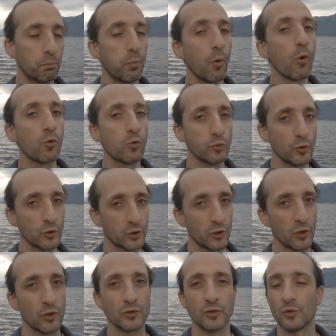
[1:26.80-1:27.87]
beaucoup de
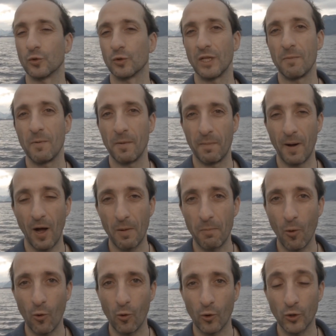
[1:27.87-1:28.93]
choses, notamment par
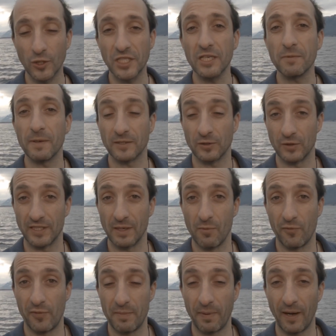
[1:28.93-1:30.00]
rapport au coaching, parce que ça
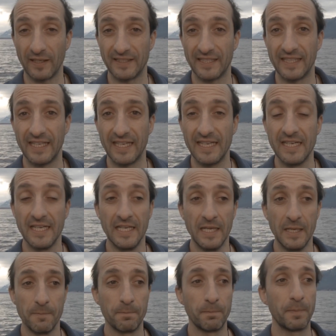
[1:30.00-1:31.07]
me fait pratiquer
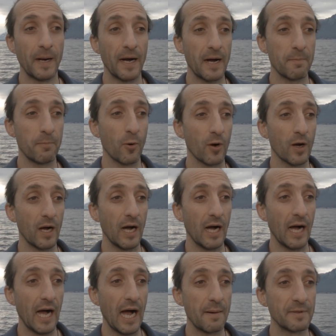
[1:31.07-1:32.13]
par rapport
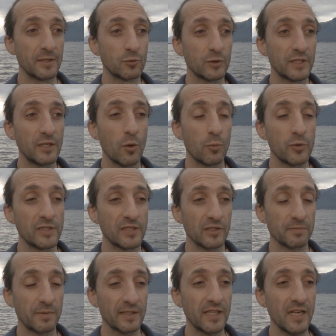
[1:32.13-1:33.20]
à, mes outils de
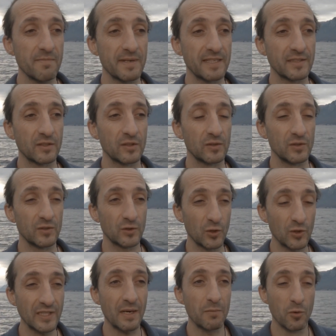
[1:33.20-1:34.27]
puissance mentale. Mais ce,
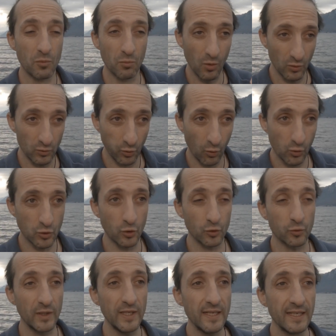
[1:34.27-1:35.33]
que ça me montre
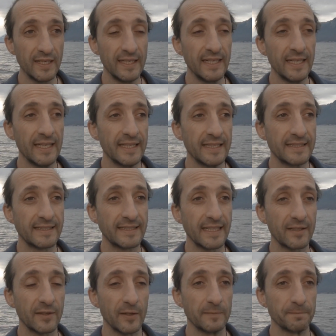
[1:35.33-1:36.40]
aujourd'hui,
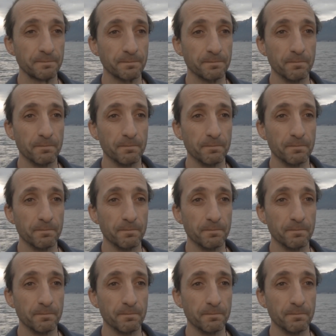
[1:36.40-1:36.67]
c'est que